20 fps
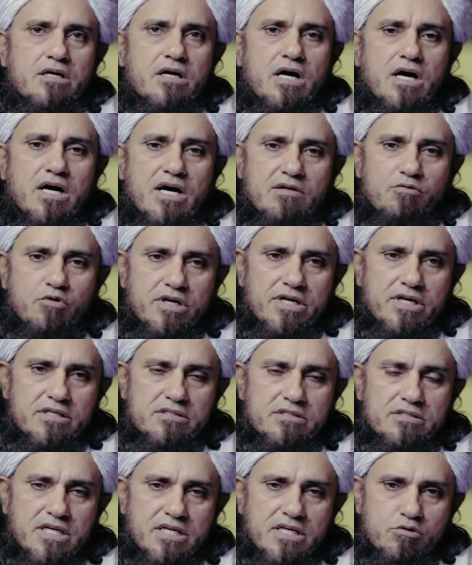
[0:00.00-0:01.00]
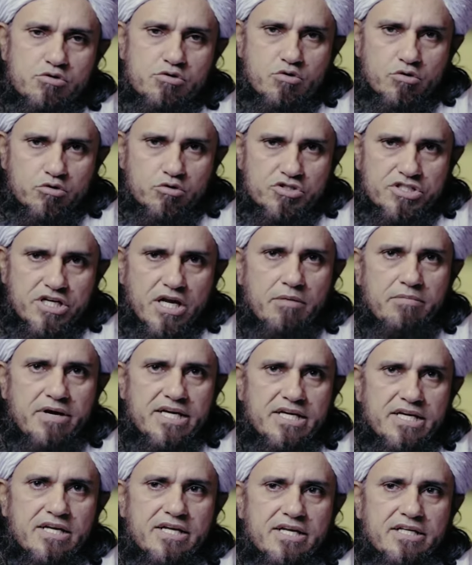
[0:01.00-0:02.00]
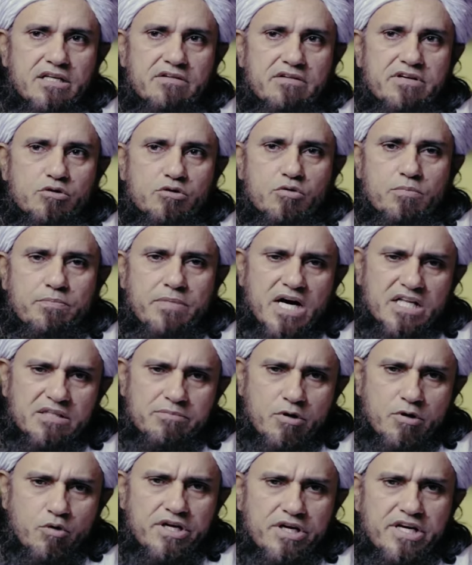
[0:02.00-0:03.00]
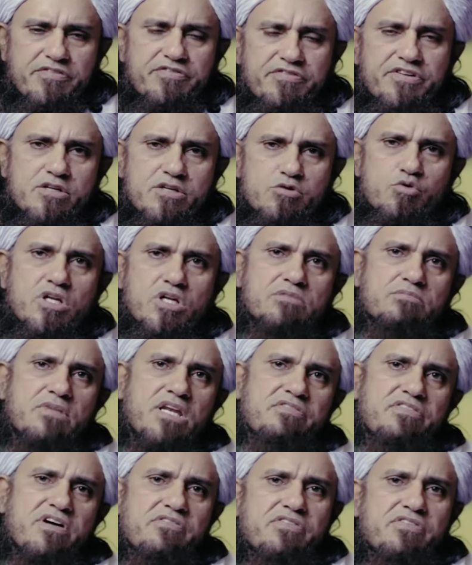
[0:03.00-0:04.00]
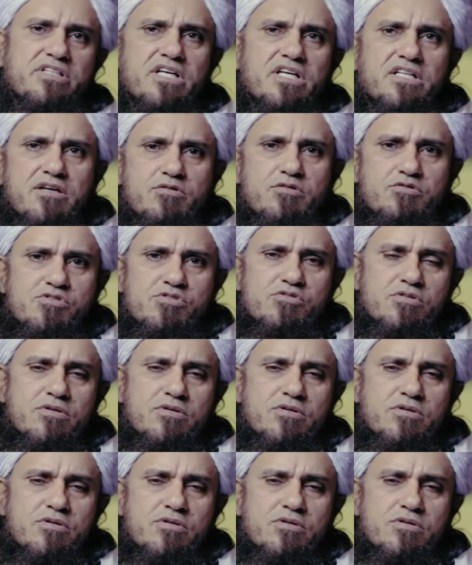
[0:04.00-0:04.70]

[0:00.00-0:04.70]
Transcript: अगर वो यानी उसको तो शर्म आएगी लेते हुए तो बाद में कोई गिफ्ट की सूरत में लिफाफा दे दें उसको